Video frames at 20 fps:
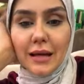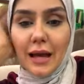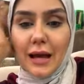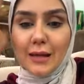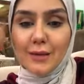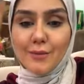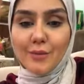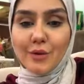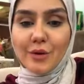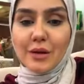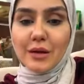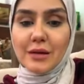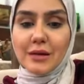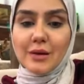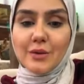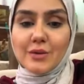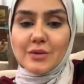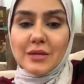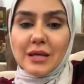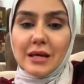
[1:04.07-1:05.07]
اي حد برج
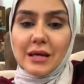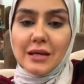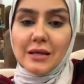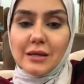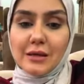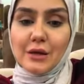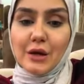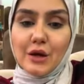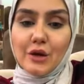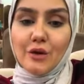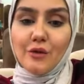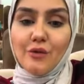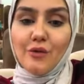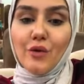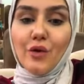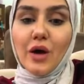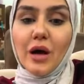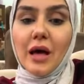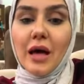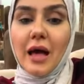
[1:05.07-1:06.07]
الجوزاء احنا
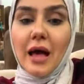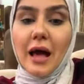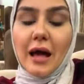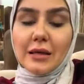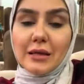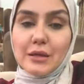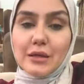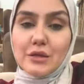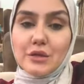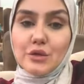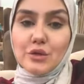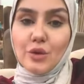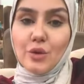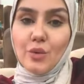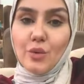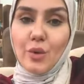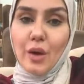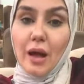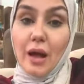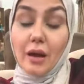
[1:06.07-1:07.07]
نعرفه هتحس ان
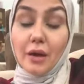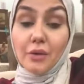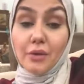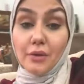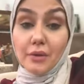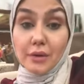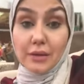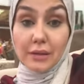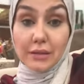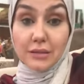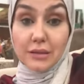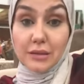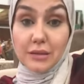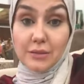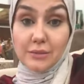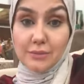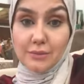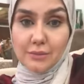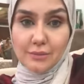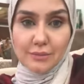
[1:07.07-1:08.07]
هو اكثر
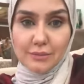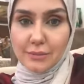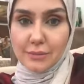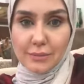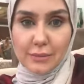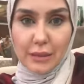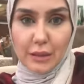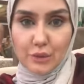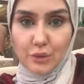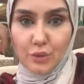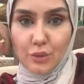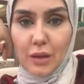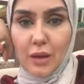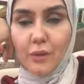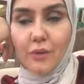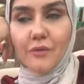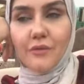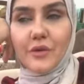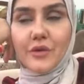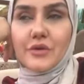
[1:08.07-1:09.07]
كسلا كسول
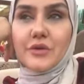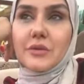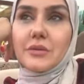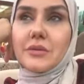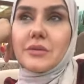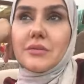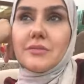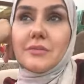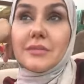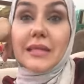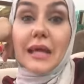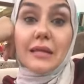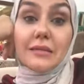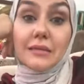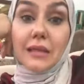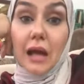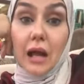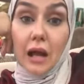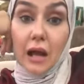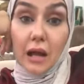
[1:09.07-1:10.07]
قوي الفتره دي
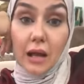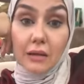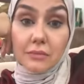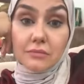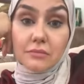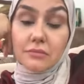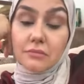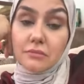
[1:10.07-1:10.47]
متنح